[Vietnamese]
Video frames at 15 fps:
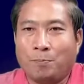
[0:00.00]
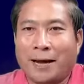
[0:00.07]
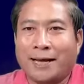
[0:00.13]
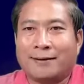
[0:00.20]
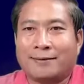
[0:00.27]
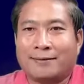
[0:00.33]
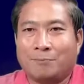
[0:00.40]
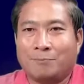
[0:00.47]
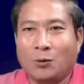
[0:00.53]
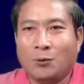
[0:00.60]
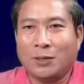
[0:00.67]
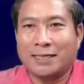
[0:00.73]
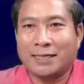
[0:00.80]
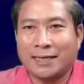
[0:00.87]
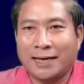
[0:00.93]
bẹt sập
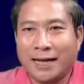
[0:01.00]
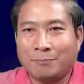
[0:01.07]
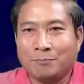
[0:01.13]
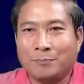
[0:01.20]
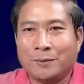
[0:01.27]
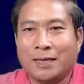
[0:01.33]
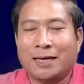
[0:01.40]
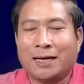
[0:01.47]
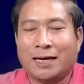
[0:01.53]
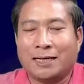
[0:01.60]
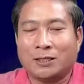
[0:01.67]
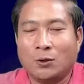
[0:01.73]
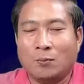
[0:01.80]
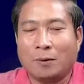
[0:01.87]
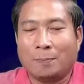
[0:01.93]
buồn chân nắm nâng à
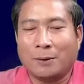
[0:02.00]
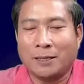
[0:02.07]
dụ mà